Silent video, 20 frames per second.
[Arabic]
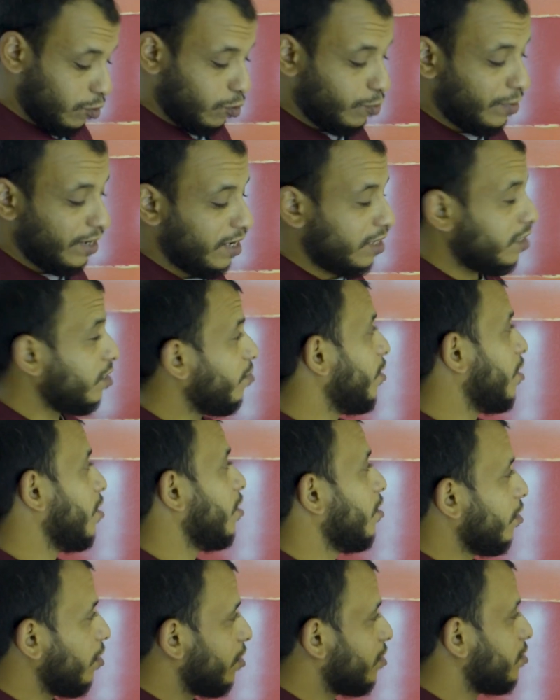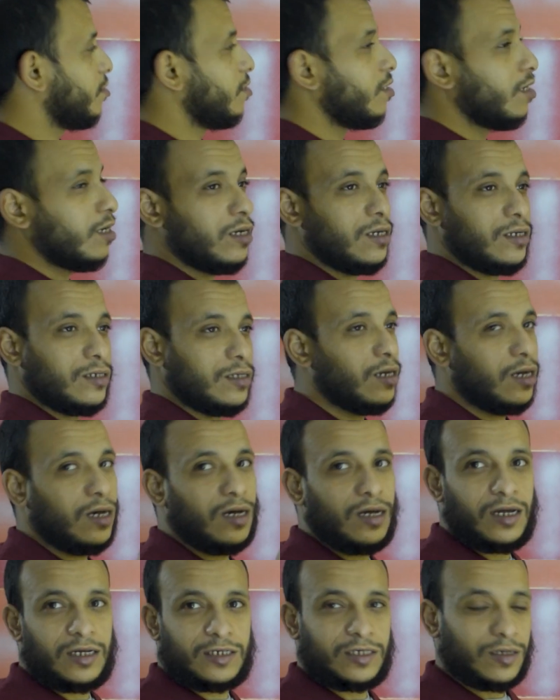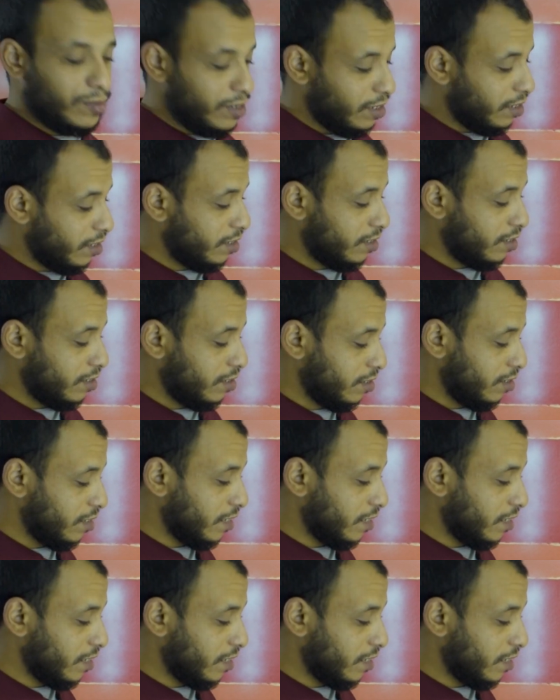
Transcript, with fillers: وبعد ما خلصنا الاضاءه يا جماعه